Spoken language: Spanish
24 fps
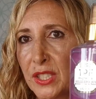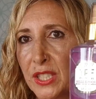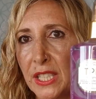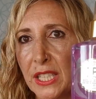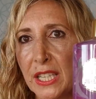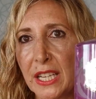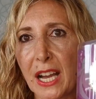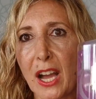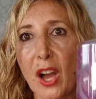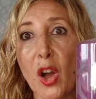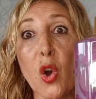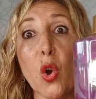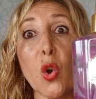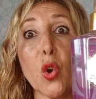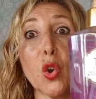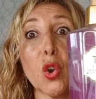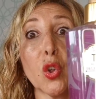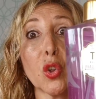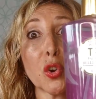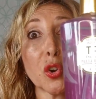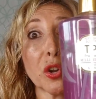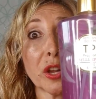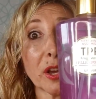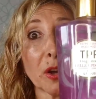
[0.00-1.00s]
Chica, os
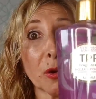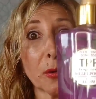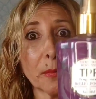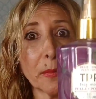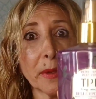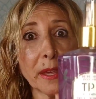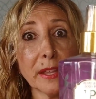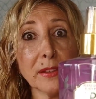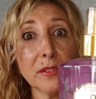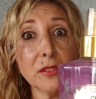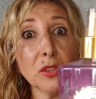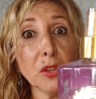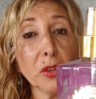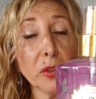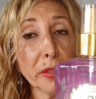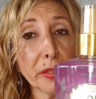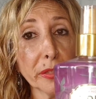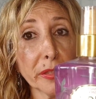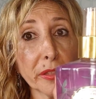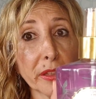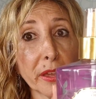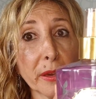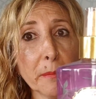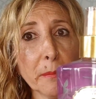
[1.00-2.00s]
lo recomiendo
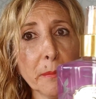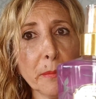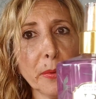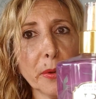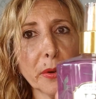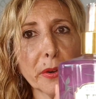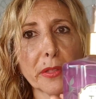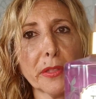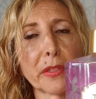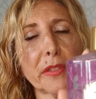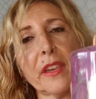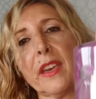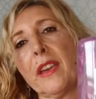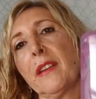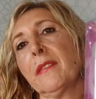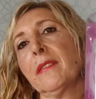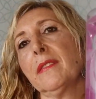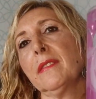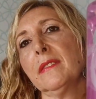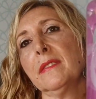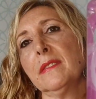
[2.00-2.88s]
100%.